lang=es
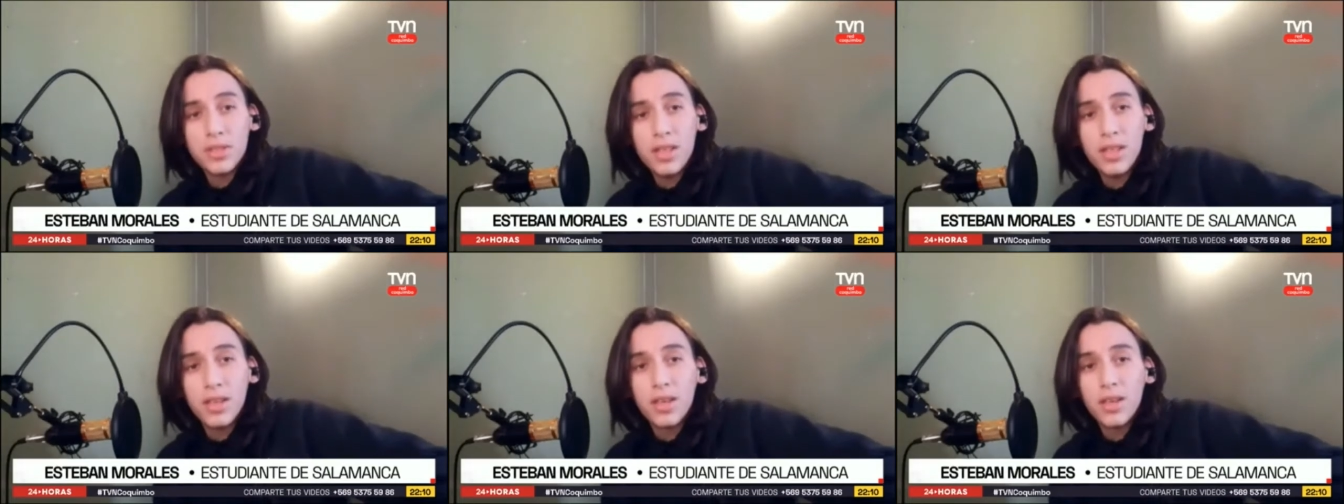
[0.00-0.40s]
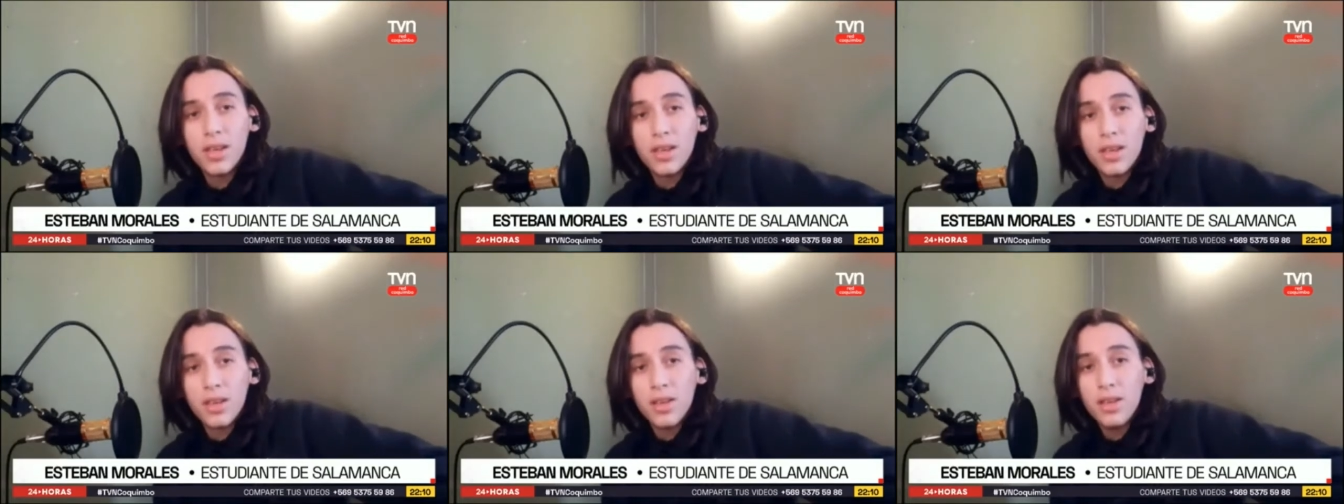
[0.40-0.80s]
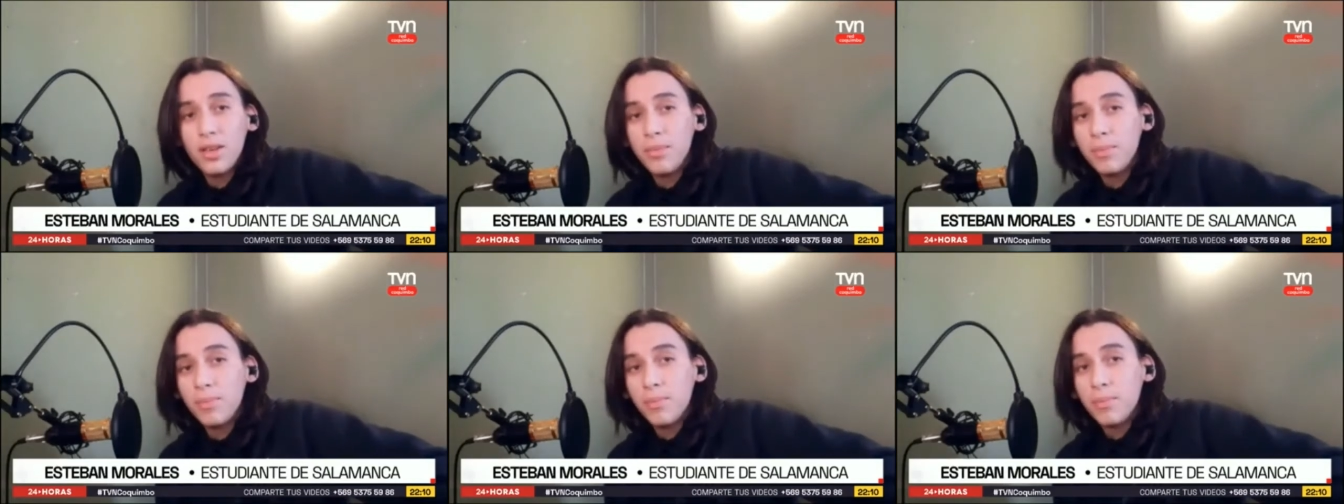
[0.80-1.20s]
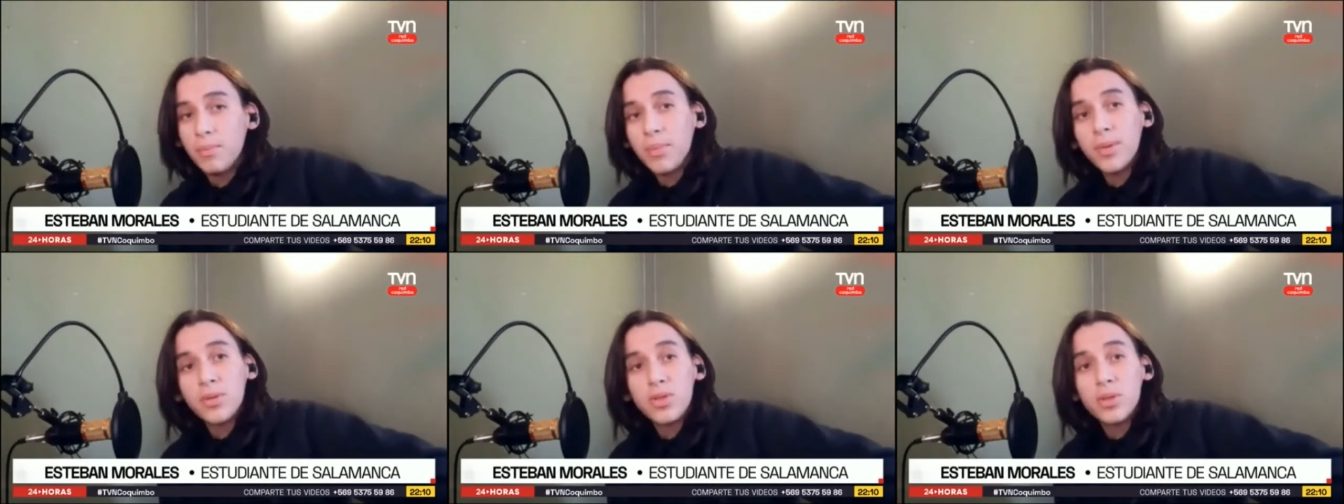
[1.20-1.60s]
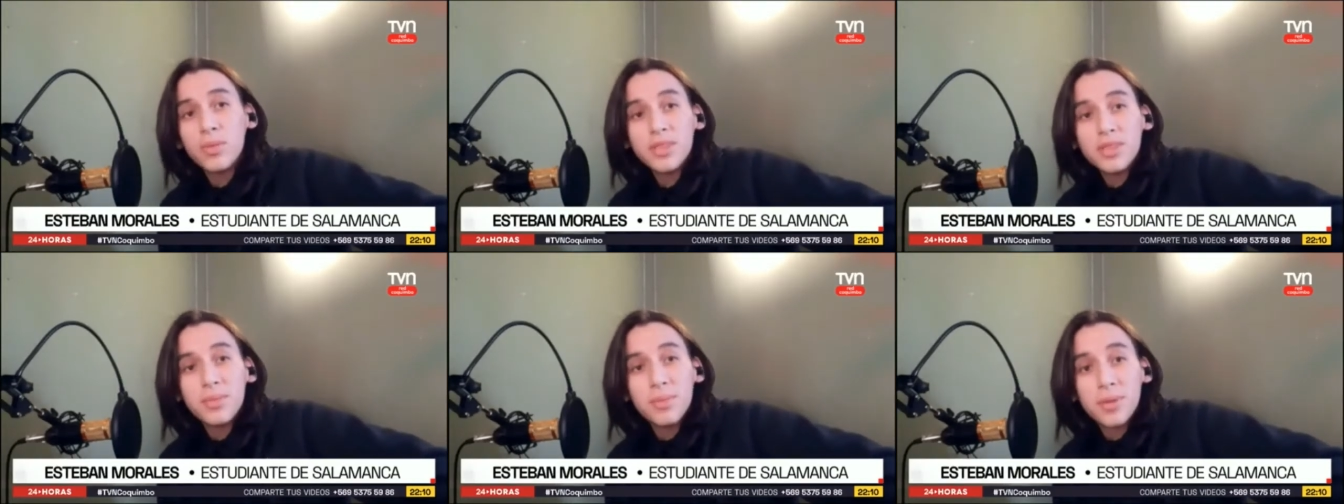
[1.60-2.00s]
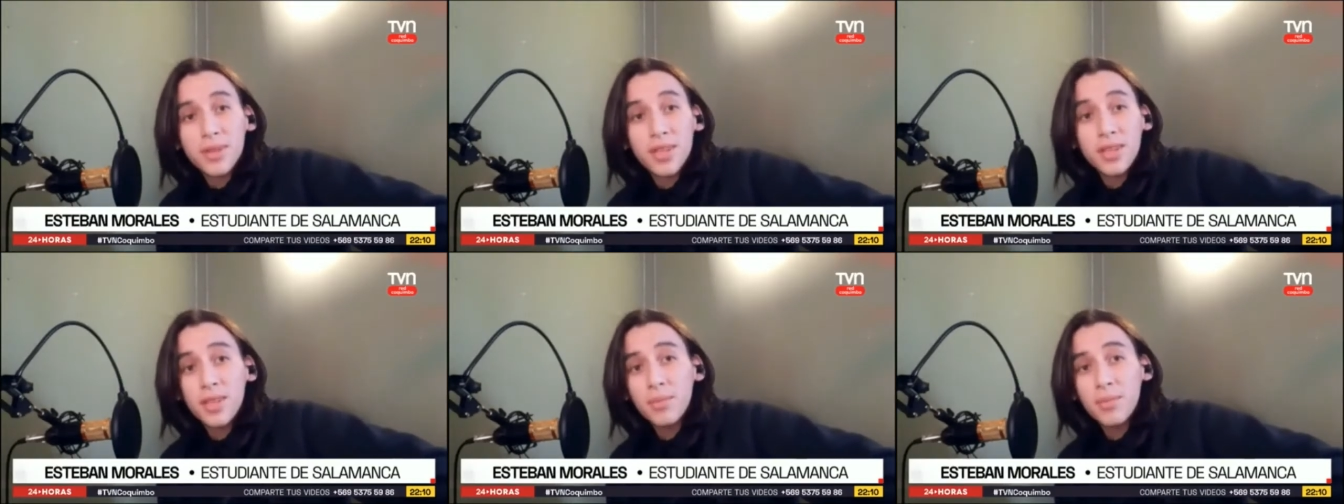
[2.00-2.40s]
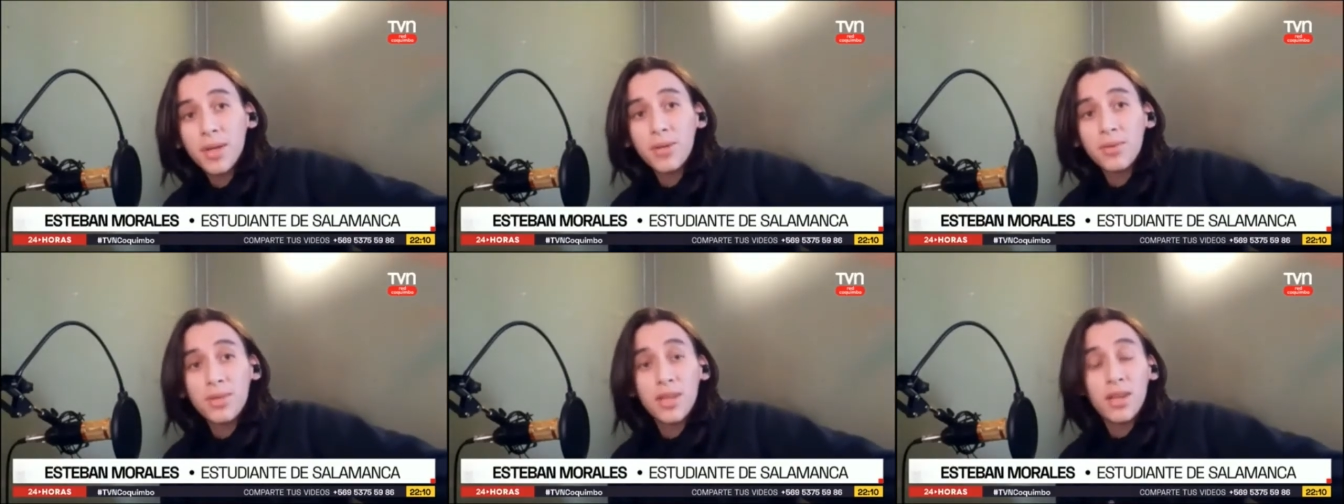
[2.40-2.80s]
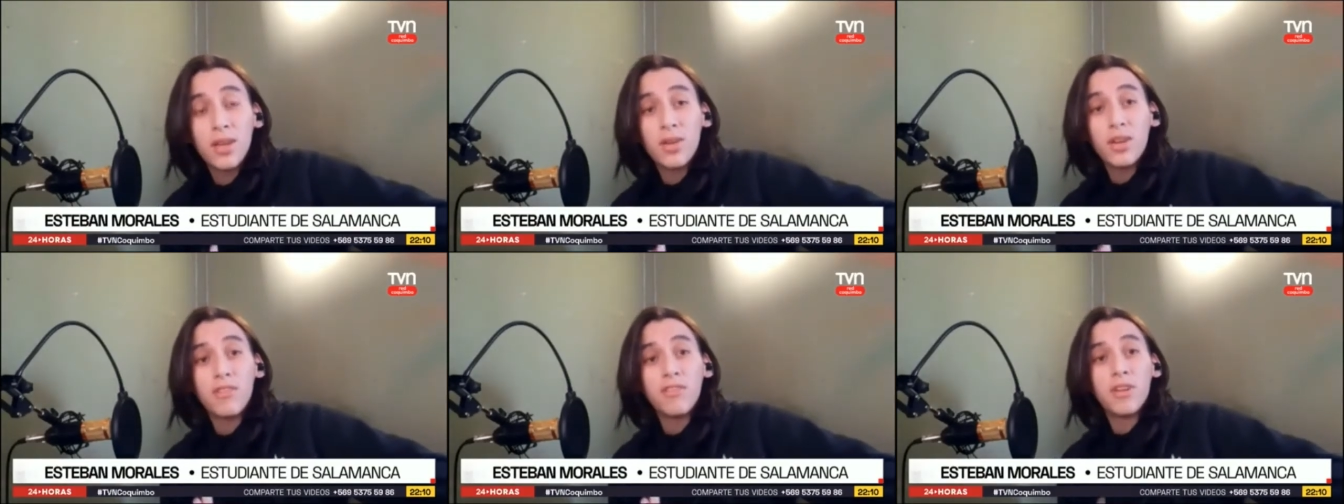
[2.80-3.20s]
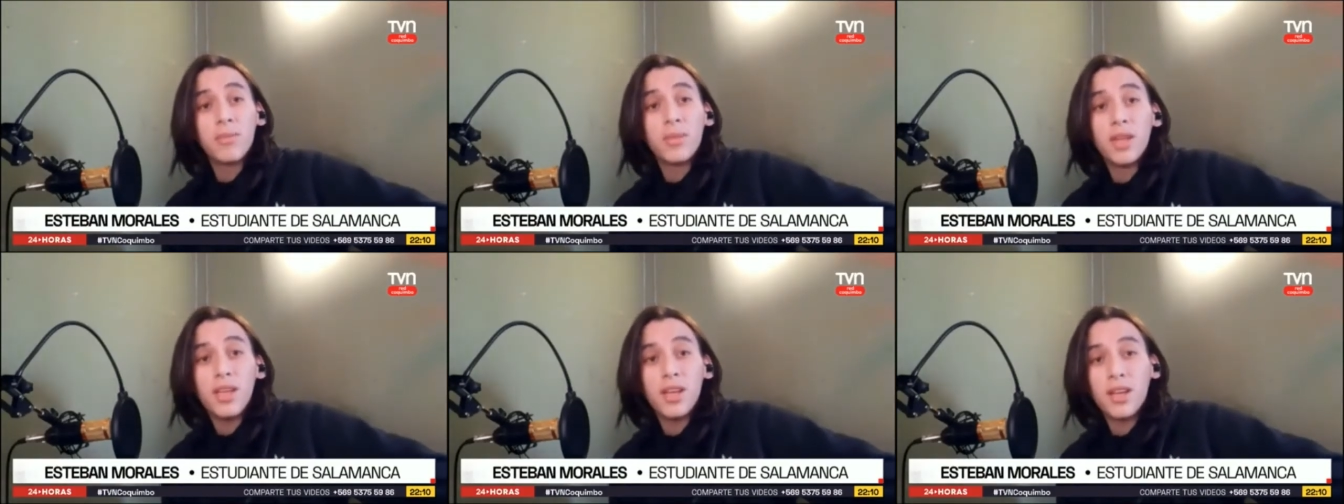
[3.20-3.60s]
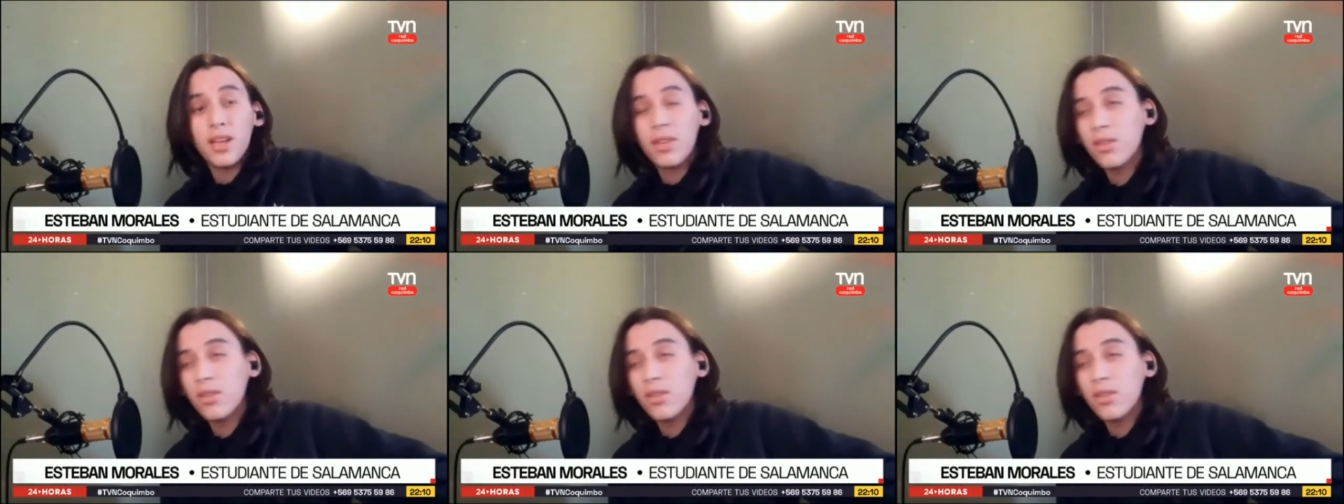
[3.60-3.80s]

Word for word: en sí y mucho más importante para un técnico en enfermería,